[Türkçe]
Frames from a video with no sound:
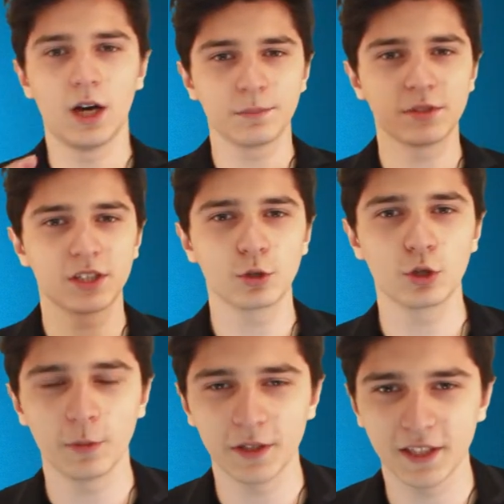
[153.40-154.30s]
62
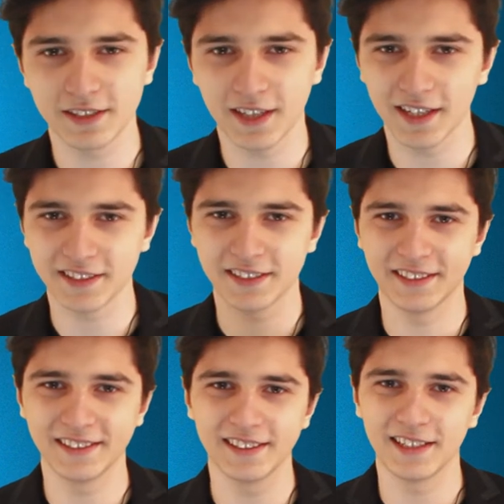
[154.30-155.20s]
km saat
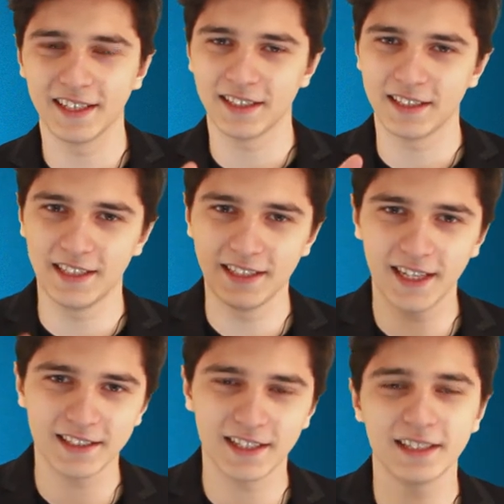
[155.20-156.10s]
hızıyla
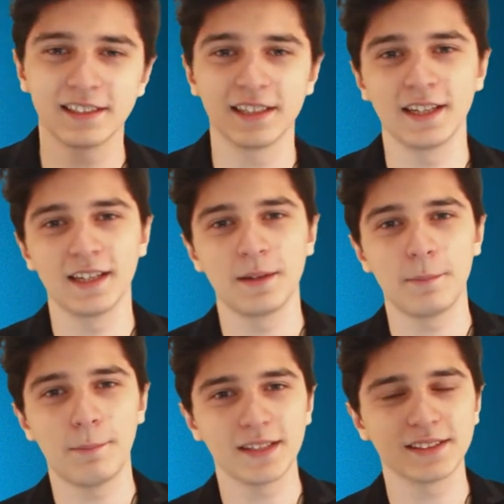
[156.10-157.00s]
inerken
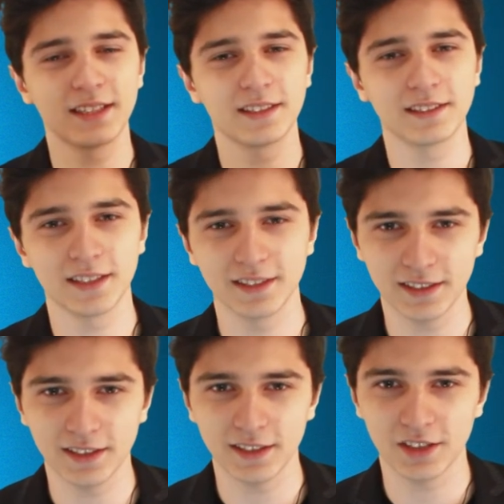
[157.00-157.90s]
manzaranın
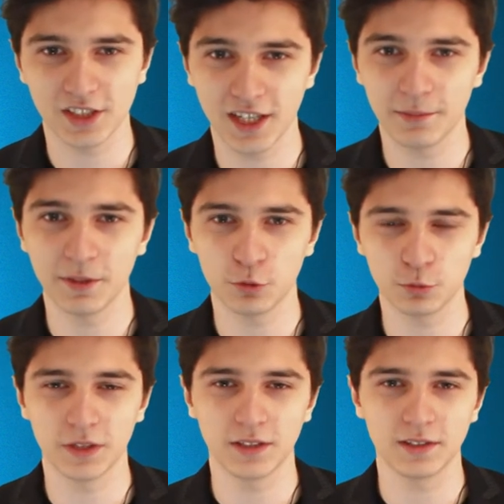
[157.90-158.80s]
tadını çıkarmayı
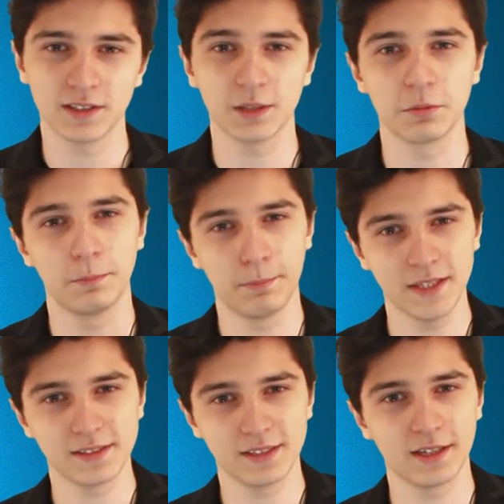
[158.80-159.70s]
unutmayın. Tabi
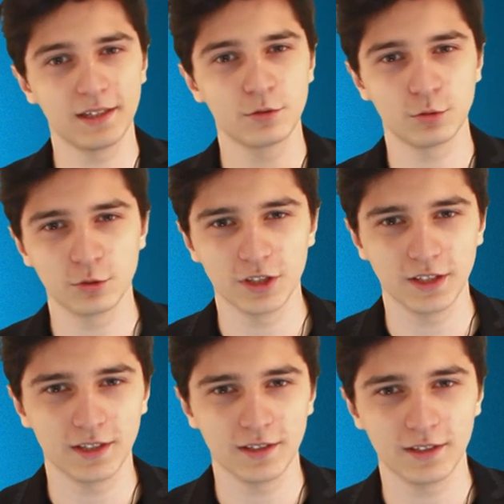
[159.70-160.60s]
5 saniye sürse de.